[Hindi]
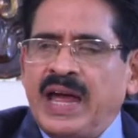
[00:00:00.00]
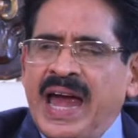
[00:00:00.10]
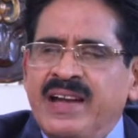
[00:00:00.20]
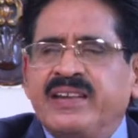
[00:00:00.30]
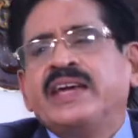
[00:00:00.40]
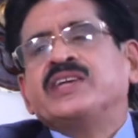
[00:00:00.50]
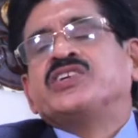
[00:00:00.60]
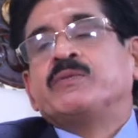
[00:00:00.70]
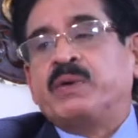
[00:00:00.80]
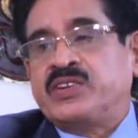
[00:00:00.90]
एंटी
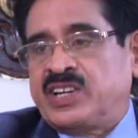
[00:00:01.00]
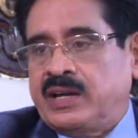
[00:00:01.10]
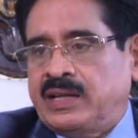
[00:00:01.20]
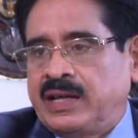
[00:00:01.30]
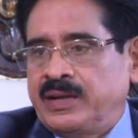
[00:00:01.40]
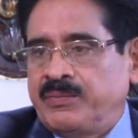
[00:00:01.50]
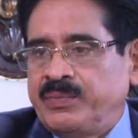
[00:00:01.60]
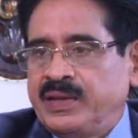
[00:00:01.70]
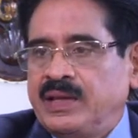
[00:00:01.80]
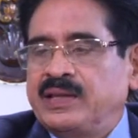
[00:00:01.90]
एजिंग पेश करता है
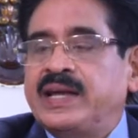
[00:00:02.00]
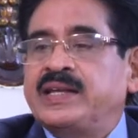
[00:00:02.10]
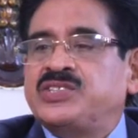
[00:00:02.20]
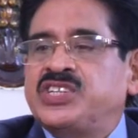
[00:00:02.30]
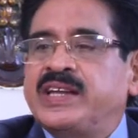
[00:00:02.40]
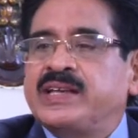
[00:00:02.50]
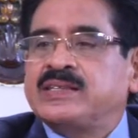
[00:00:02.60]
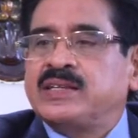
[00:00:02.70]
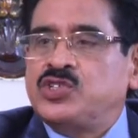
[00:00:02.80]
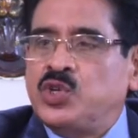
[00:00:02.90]
यानी चेहरे
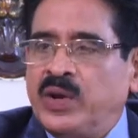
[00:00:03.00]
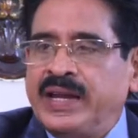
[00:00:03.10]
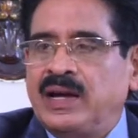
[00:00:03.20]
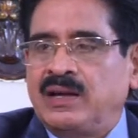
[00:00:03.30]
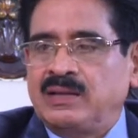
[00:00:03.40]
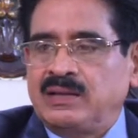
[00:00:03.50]
से झुर्रियाँ